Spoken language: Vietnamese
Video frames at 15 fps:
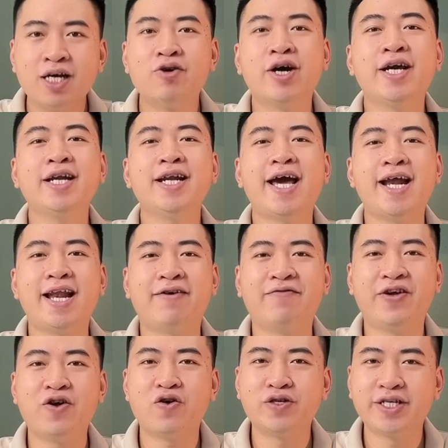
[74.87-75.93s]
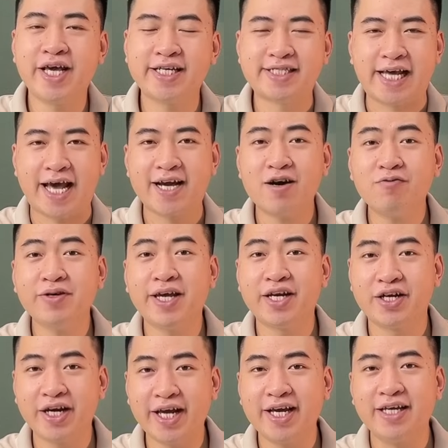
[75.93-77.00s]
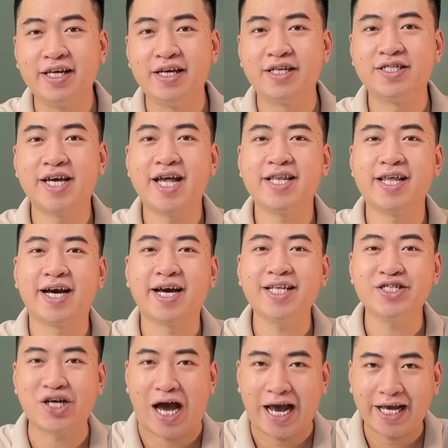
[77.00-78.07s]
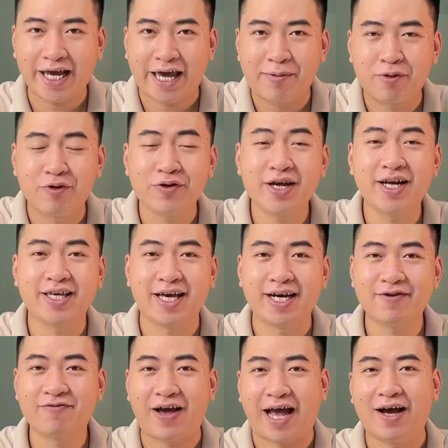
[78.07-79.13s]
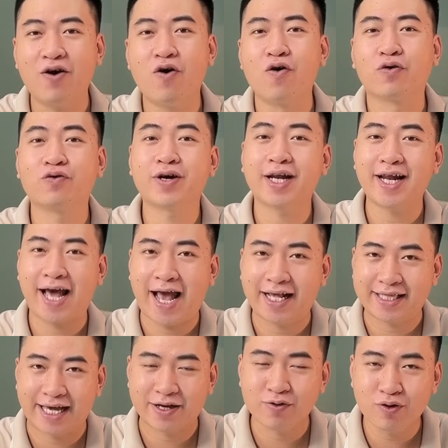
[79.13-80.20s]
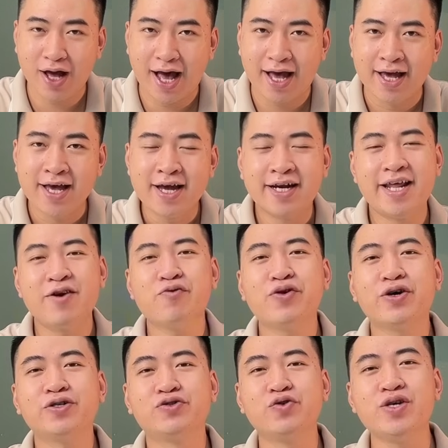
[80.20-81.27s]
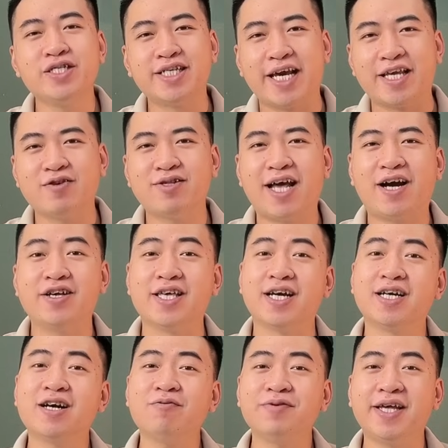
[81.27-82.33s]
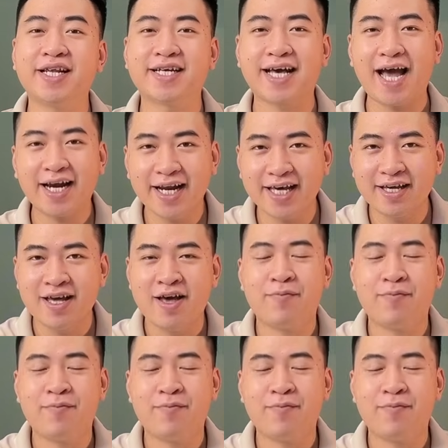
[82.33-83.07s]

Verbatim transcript: Lưu ý đây là video chia sẻ góc nhìn riêng dựa trên những cái trải nghiệm cũng như là những phản hồi của khách hàng tại GuLoa. Nếu quý cô chú anh chị chúng ta có những góc nhìn khác đi,